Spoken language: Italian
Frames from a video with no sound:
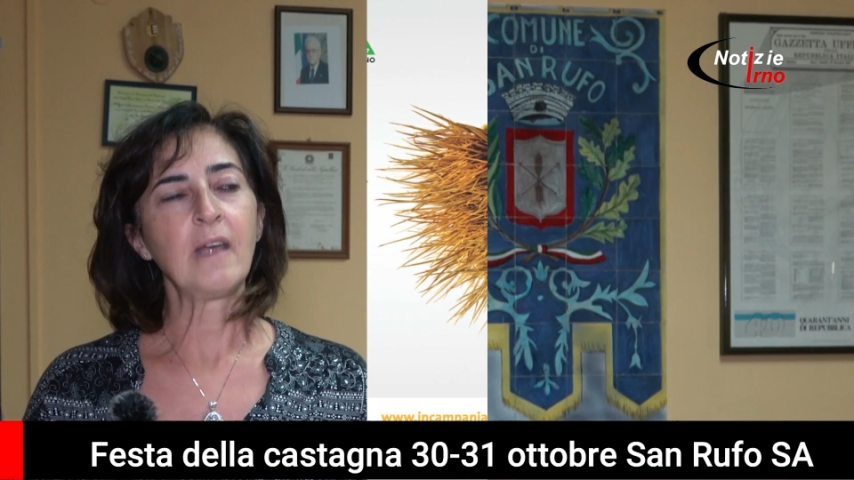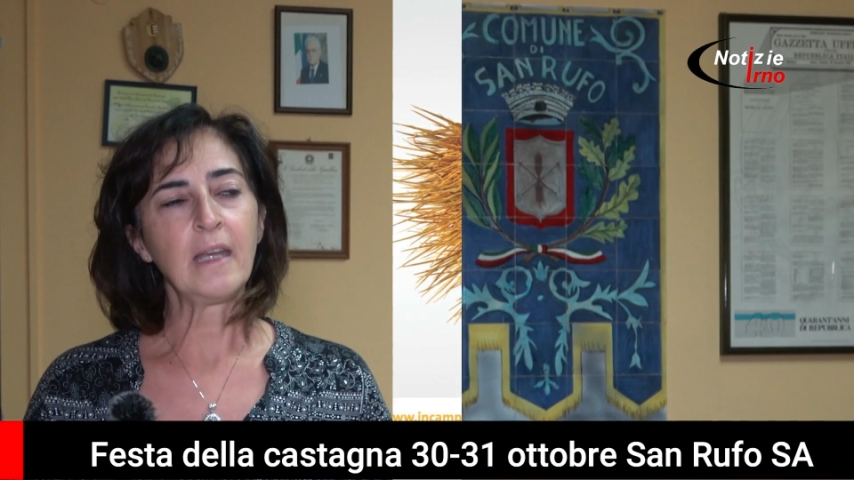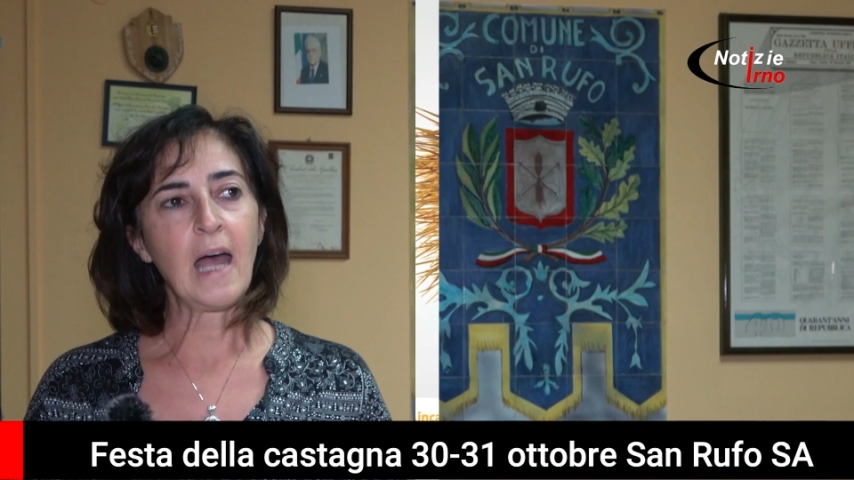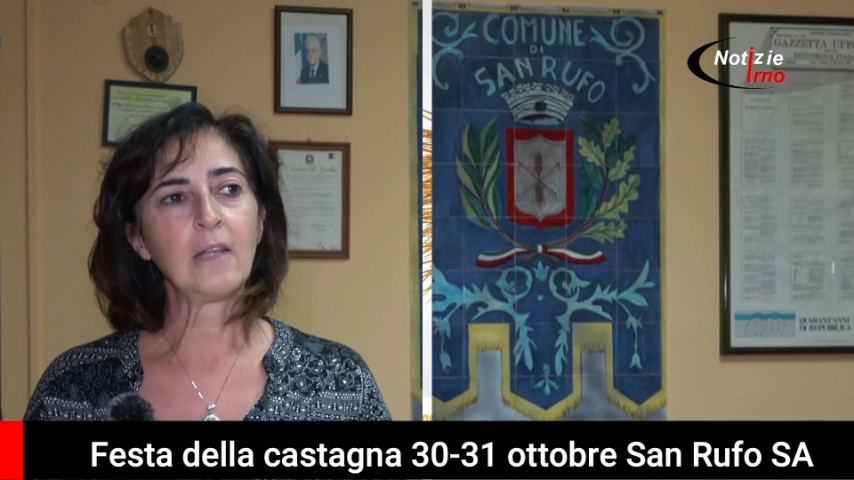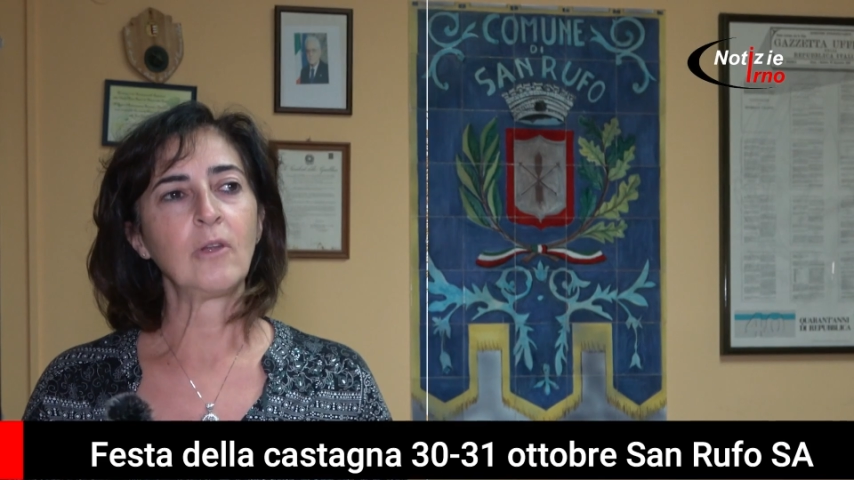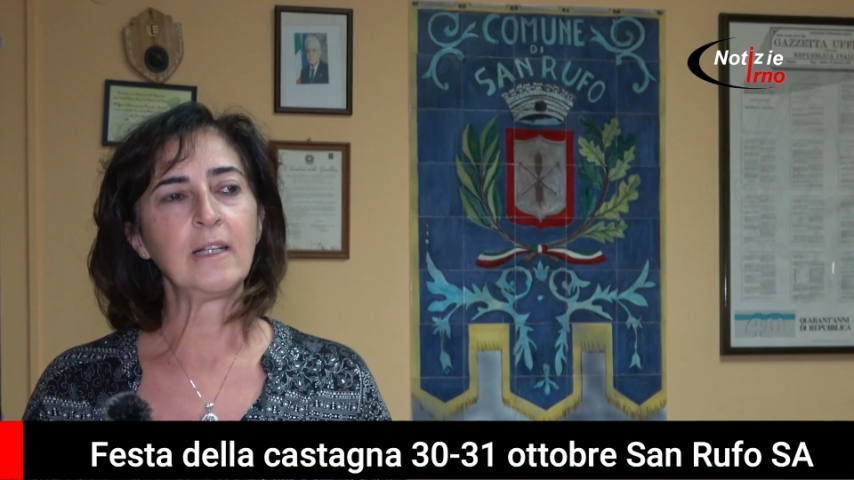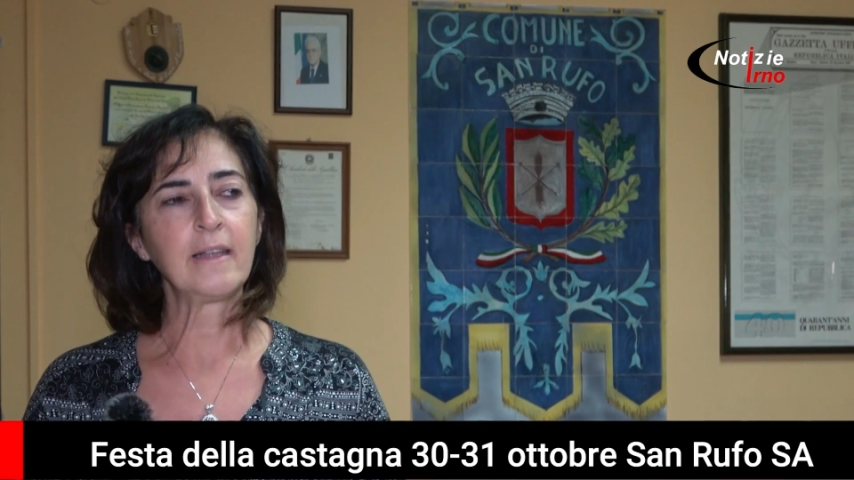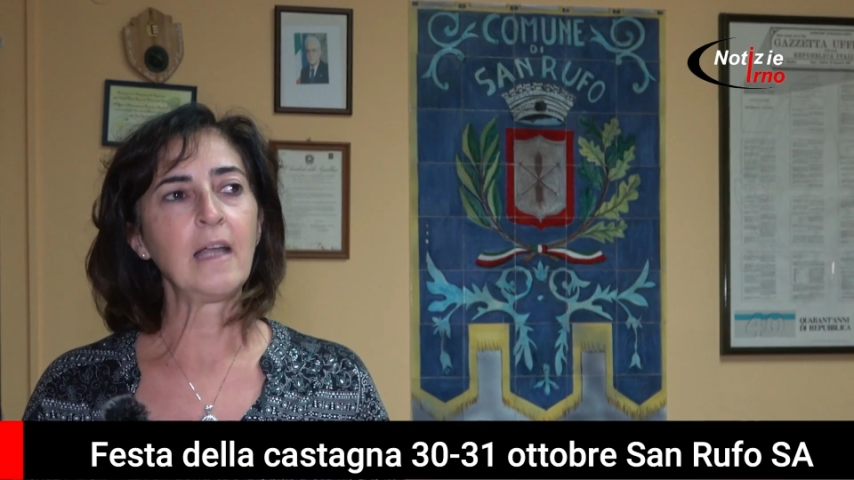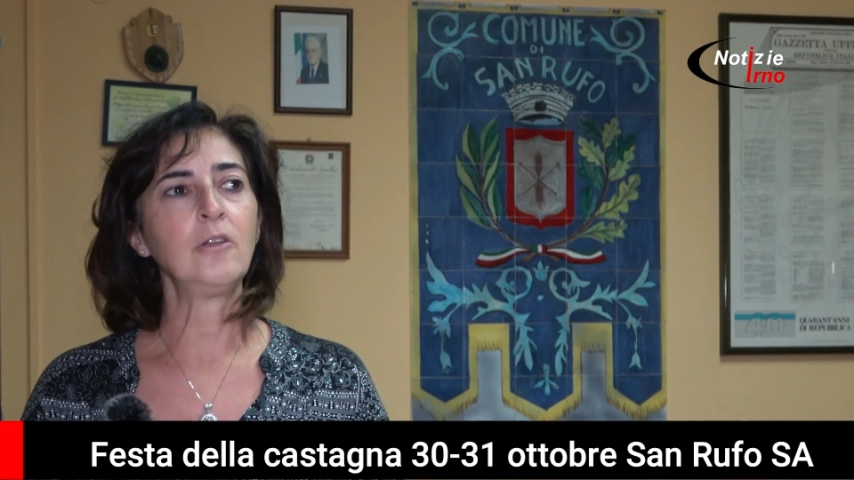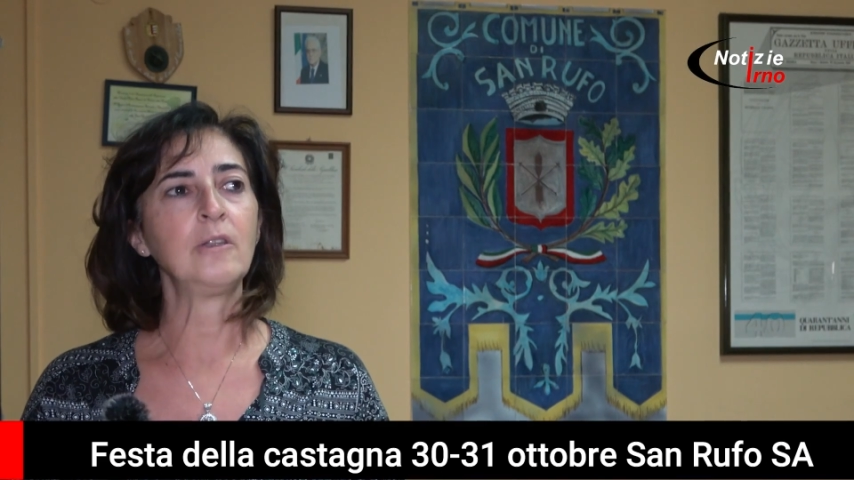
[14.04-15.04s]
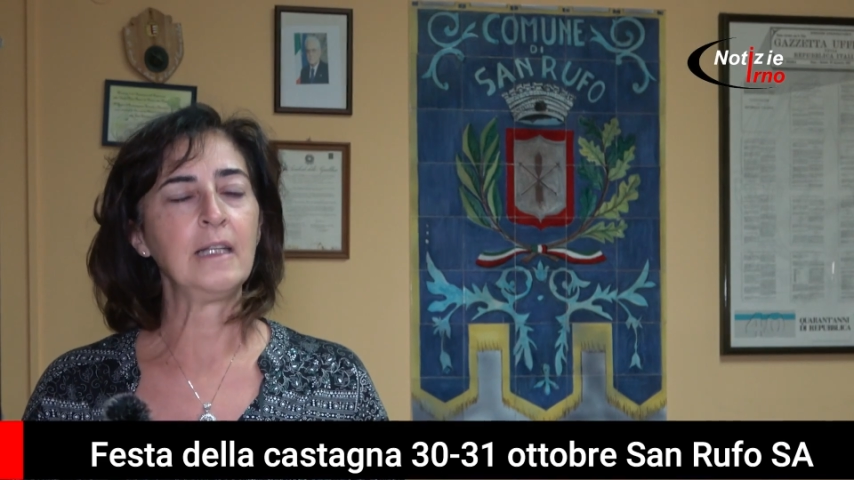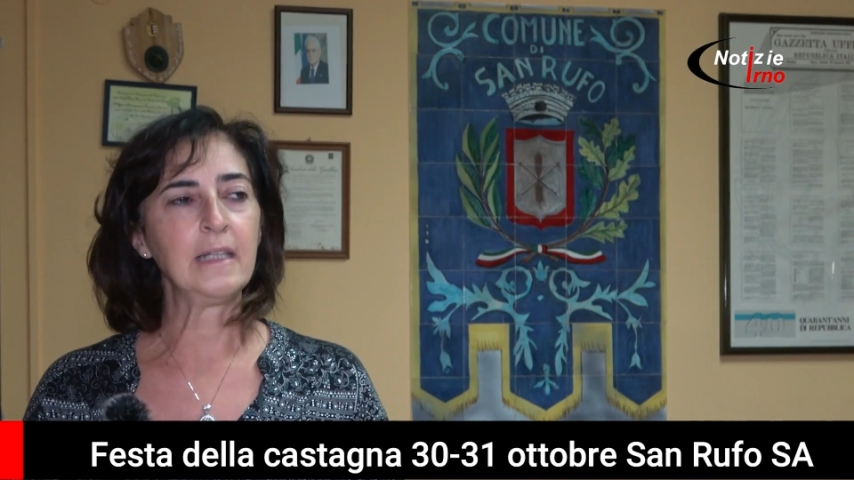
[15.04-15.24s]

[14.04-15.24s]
saranno al taglio del